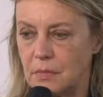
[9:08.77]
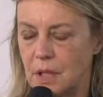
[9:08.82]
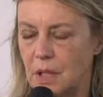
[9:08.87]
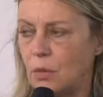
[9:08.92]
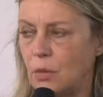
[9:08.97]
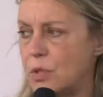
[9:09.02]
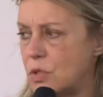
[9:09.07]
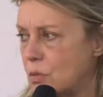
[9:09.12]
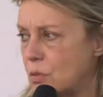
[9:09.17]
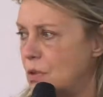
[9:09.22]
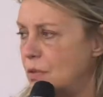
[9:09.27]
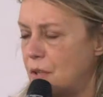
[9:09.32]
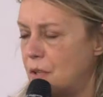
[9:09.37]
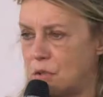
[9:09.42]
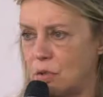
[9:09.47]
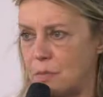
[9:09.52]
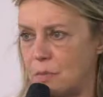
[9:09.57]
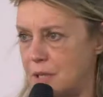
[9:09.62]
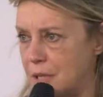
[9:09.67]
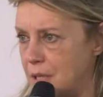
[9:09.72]
in questo mi
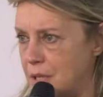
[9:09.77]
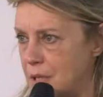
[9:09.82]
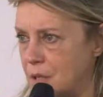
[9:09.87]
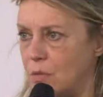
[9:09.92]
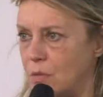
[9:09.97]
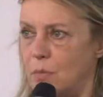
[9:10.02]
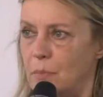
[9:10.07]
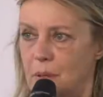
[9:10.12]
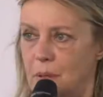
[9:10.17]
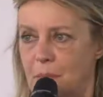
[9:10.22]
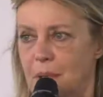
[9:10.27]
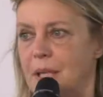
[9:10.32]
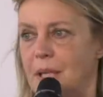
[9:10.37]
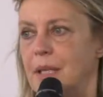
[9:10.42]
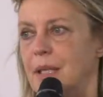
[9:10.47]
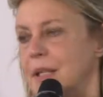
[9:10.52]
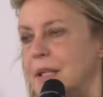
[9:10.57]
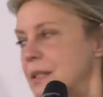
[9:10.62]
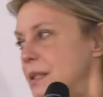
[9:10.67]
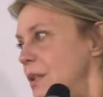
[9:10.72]
faccio abbastanza i
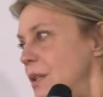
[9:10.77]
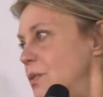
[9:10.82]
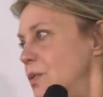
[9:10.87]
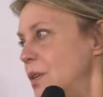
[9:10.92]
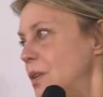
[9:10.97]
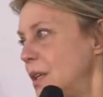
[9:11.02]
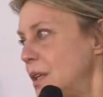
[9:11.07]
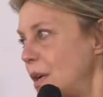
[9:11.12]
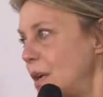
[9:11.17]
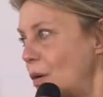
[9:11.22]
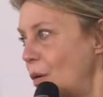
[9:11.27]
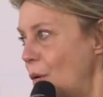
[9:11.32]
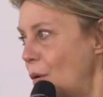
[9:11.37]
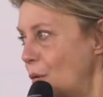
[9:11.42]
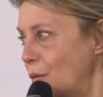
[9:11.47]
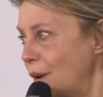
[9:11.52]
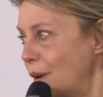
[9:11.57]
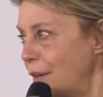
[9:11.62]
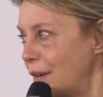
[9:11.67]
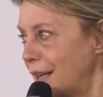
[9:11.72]
complimenti, nel senso che ho
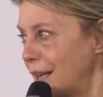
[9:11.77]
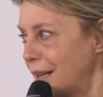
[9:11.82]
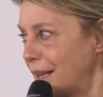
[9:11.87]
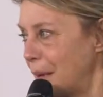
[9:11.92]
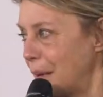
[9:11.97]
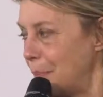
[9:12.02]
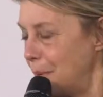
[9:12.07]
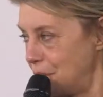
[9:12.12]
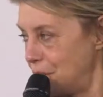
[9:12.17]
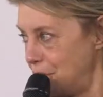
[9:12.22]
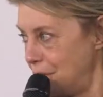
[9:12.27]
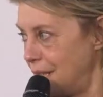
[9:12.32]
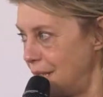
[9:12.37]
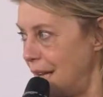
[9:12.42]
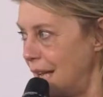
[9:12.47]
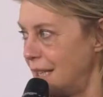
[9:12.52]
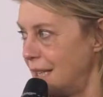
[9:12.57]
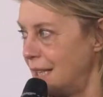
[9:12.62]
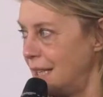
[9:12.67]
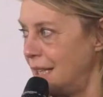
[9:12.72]
una
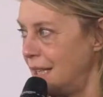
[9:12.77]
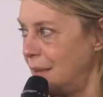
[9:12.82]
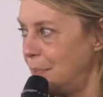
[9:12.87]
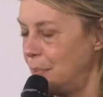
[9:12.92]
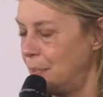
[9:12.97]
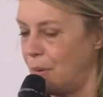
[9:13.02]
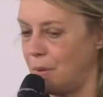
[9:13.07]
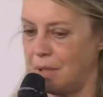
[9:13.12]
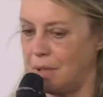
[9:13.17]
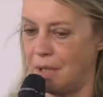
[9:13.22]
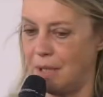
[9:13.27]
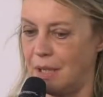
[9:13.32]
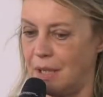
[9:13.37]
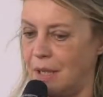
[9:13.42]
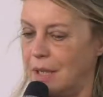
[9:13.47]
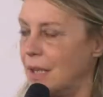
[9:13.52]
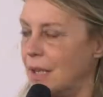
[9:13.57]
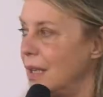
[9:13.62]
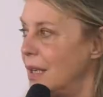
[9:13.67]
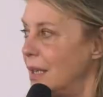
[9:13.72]
capacità di poi
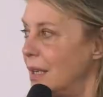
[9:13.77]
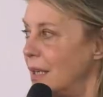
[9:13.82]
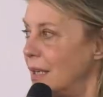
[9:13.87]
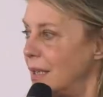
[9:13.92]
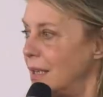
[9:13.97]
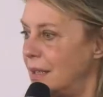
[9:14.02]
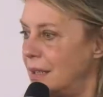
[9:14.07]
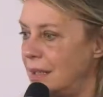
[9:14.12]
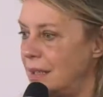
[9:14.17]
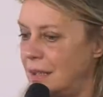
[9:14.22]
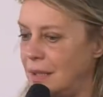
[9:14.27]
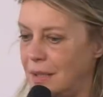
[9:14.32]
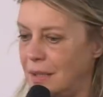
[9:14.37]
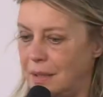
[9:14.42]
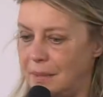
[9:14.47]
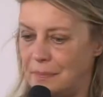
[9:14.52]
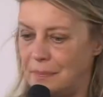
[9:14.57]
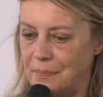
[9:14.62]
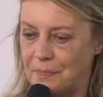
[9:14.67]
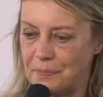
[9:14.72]

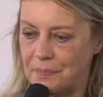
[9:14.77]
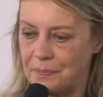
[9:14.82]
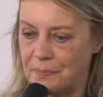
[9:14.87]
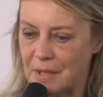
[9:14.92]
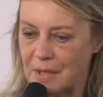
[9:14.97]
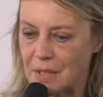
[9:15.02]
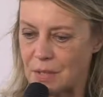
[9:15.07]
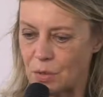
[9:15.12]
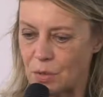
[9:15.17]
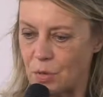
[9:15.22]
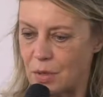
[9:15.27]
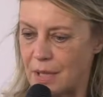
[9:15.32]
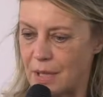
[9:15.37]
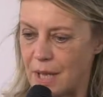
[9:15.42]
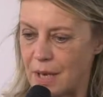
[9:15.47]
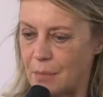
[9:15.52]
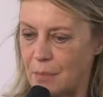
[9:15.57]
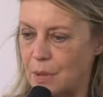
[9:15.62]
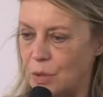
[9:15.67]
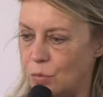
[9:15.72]
di
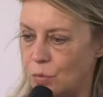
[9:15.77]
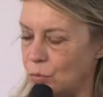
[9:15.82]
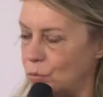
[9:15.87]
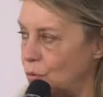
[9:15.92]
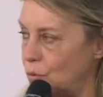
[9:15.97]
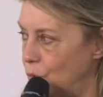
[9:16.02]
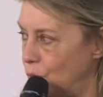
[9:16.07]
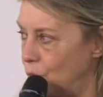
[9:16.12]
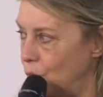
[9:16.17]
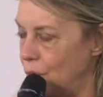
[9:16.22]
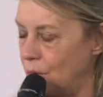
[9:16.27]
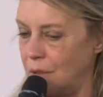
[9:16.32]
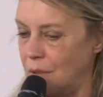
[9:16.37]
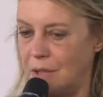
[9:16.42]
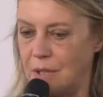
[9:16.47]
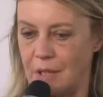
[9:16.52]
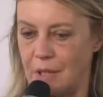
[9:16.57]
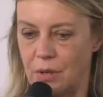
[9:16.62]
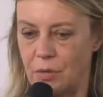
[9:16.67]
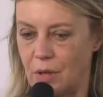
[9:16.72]
scordarmi tutto e
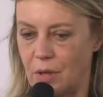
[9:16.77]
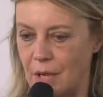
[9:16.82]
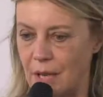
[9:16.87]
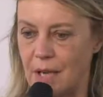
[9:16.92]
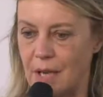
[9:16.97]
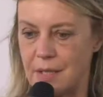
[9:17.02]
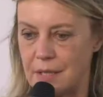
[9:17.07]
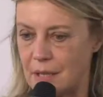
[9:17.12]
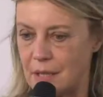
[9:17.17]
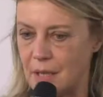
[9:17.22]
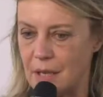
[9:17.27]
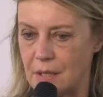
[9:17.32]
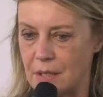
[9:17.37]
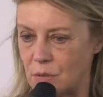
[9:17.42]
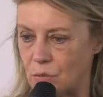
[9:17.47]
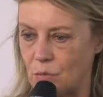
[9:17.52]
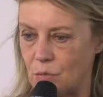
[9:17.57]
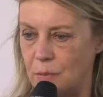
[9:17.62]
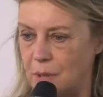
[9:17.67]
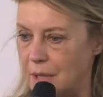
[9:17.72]
di ritornare a essere la
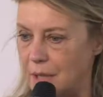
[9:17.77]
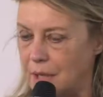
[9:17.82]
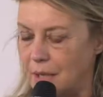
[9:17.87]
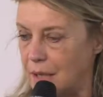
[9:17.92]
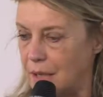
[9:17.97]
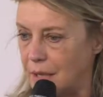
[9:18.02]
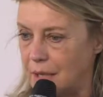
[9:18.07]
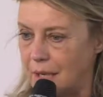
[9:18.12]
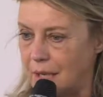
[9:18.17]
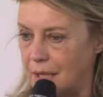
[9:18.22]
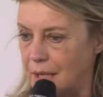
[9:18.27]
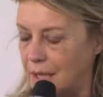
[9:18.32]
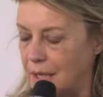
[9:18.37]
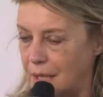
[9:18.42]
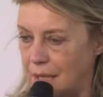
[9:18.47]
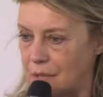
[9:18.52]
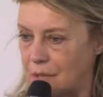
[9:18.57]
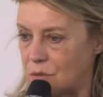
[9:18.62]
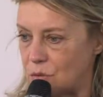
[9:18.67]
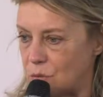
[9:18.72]
stupida e
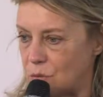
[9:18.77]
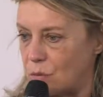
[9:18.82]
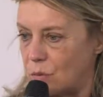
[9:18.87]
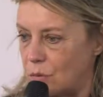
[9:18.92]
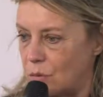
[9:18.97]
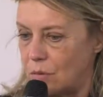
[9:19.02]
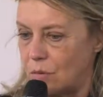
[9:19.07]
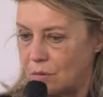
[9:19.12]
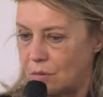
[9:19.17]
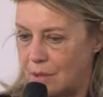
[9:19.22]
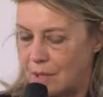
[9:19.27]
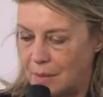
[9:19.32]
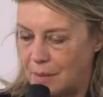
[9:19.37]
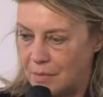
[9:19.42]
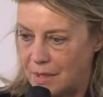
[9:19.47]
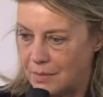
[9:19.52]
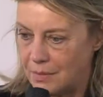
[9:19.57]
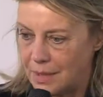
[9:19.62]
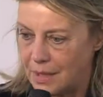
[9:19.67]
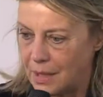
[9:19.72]
cretina che sono nella
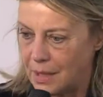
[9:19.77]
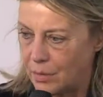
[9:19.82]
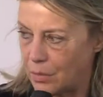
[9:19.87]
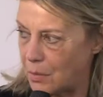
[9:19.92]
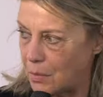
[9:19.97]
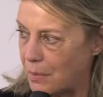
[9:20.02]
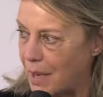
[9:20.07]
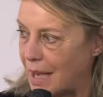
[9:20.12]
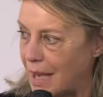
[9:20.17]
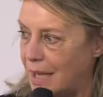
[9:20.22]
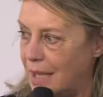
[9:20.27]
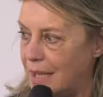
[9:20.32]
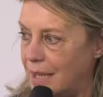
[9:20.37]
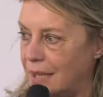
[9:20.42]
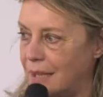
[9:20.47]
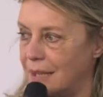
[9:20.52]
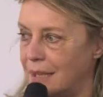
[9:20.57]
mia vita normale.